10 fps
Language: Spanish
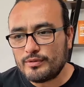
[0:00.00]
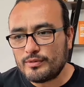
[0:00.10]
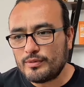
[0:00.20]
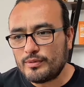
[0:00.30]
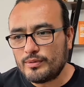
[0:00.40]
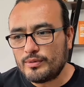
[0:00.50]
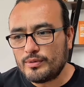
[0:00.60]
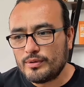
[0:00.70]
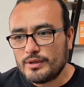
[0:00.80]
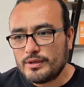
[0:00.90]
O,
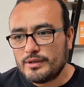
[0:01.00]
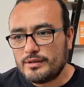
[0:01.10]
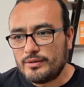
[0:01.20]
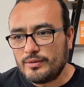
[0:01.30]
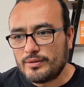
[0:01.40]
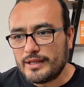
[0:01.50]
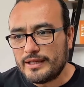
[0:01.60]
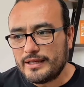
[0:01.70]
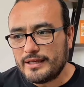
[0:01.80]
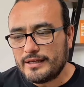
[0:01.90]
o
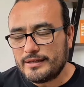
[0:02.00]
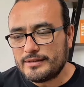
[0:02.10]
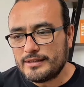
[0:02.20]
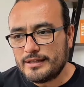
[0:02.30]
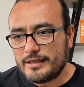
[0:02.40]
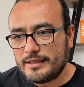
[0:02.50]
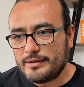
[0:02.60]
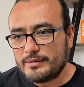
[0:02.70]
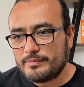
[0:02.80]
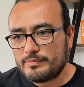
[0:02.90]
de
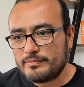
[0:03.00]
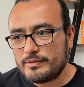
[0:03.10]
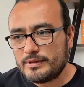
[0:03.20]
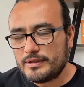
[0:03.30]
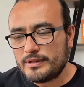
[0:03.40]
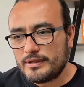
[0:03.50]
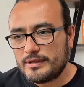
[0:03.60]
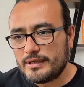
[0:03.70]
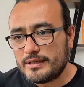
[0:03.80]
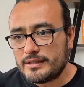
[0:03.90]
eh,
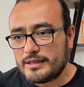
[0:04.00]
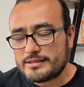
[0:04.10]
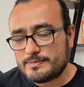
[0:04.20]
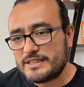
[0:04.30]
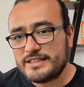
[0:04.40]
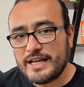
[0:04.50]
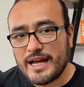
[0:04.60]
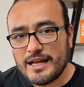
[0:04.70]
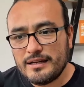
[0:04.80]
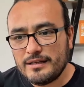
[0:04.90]
eh,
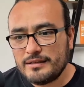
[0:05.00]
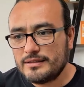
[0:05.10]
espacial,